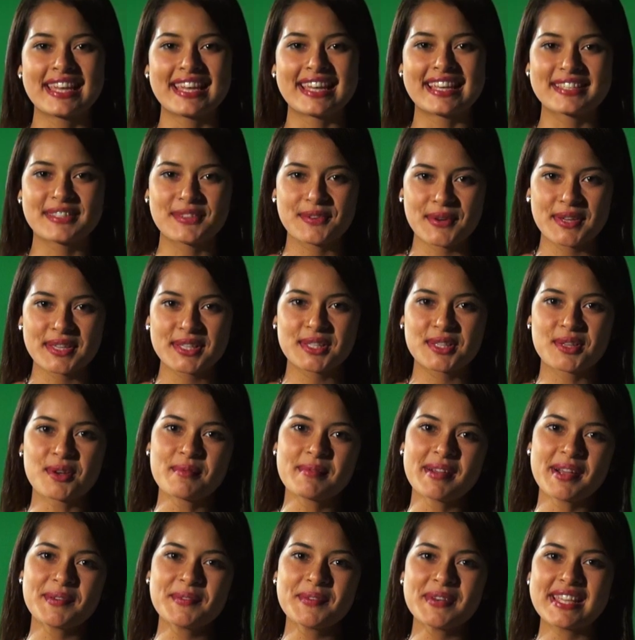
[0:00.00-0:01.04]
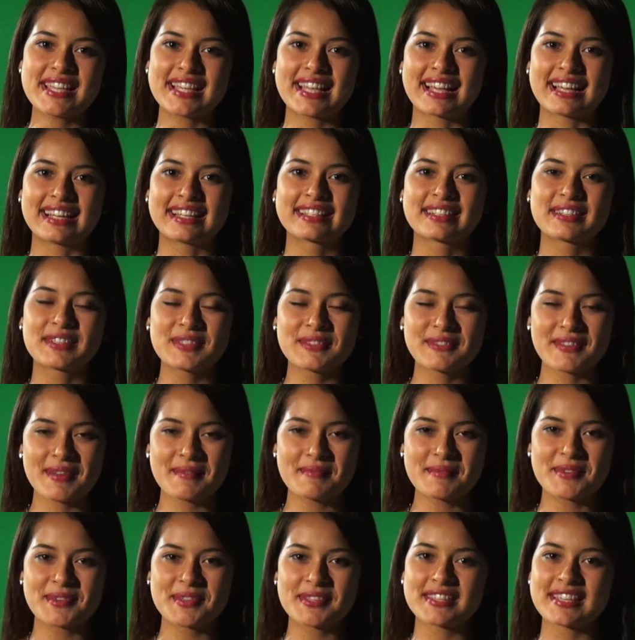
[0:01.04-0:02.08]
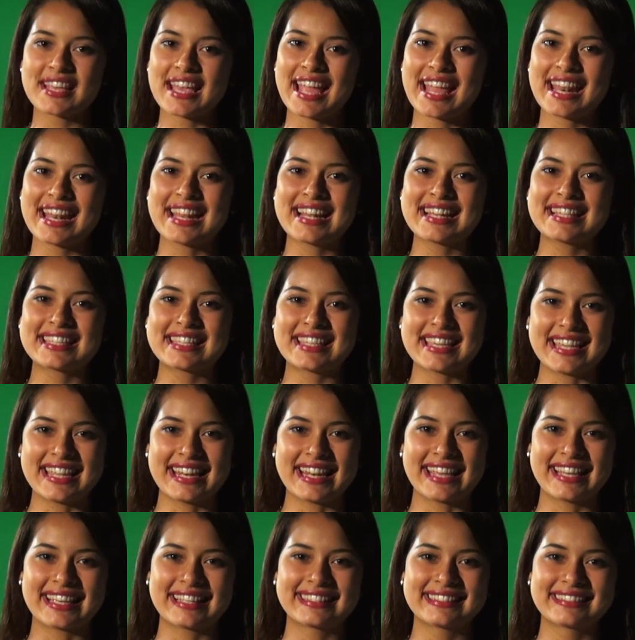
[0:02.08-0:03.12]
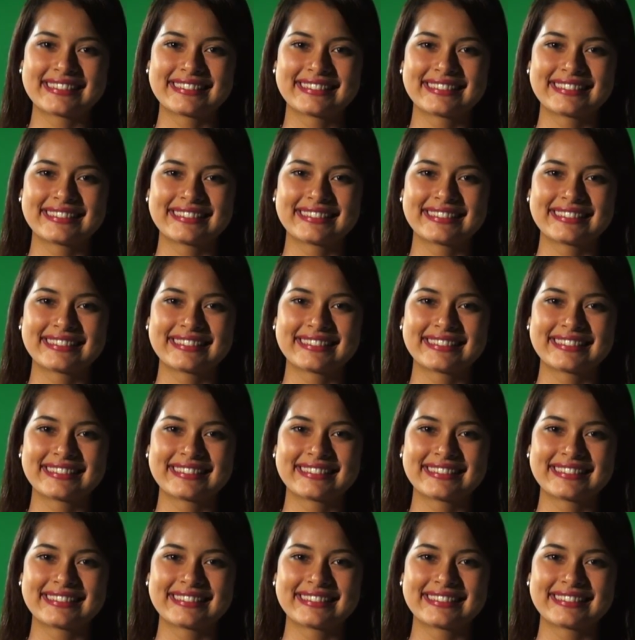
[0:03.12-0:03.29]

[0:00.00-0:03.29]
Esto es Toma Única. Nos vemos en el cine.